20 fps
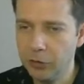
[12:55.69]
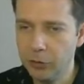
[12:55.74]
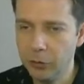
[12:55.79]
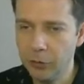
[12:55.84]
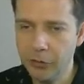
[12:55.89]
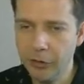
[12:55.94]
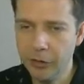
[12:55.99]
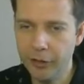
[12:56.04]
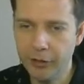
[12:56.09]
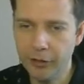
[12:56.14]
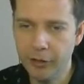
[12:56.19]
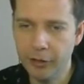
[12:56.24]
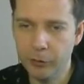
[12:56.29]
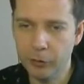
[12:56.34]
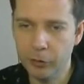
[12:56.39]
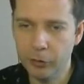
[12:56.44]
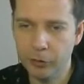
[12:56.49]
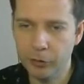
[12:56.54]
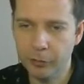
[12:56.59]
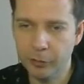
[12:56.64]
зато сходили
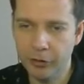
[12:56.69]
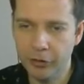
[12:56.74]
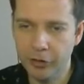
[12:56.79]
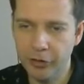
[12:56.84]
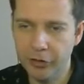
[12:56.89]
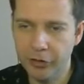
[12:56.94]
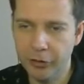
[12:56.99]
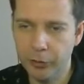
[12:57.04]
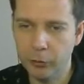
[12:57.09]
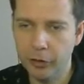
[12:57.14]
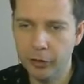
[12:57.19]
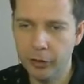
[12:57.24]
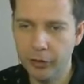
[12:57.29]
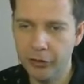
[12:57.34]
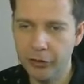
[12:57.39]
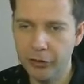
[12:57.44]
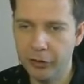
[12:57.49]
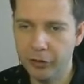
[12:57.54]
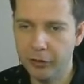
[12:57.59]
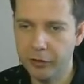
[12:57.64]
вот практически до
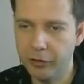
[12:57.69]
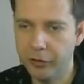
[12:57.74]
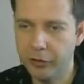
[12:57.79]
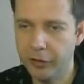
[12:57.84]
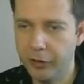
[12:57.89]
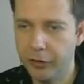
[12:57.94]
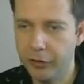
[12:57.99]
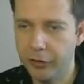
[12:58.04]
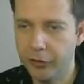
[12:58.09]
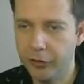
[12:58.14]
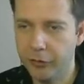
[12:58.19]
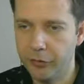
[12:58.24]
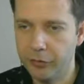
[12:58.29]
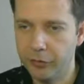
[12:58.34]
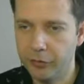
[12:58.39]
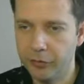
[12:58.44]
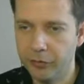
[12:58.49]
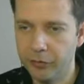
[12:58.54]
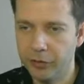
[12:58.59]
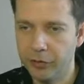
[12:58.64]
границ канала хеджеров
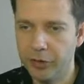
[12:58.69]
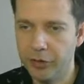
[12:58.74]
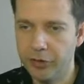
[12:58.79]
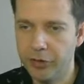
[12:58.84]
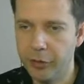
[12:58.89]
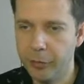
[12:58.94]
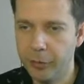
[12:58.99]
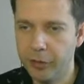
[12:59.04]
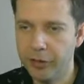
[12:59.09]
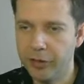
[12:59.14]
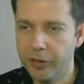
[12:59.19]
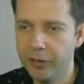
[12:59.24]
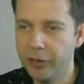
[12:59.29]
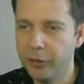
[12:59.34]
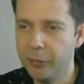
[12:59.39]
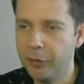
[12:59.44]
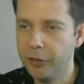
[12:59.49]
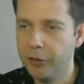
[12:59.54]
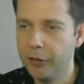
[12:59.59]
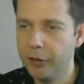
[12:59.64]
с 10%
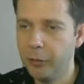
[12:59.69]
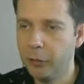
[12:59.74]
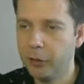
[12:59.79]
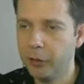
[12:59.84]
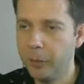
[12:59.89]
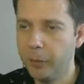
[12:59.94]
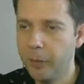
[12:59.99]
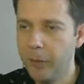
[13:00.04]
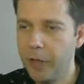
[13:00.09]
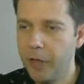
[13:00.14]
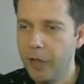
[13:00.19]
недолетом.